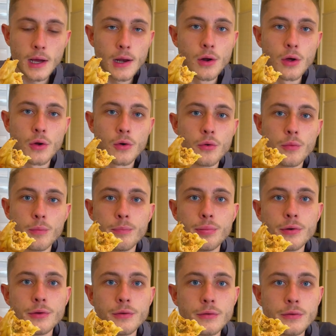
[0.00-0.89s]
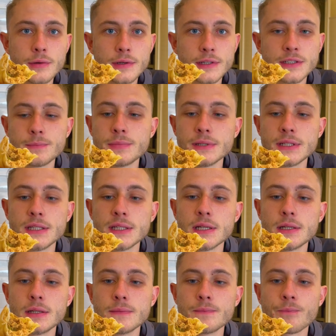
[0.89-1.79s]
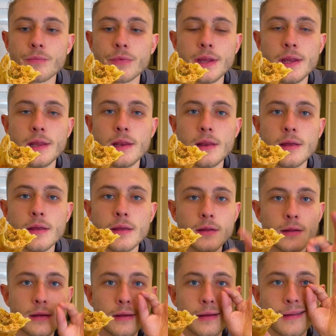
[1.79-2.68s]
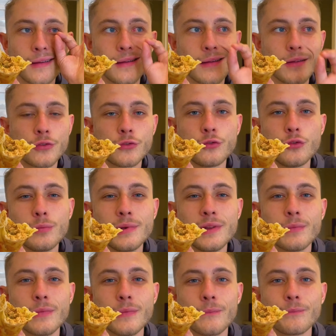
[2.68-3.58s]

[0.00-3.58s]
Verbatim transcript: Alors, le pollo est spécial. Il est sublime.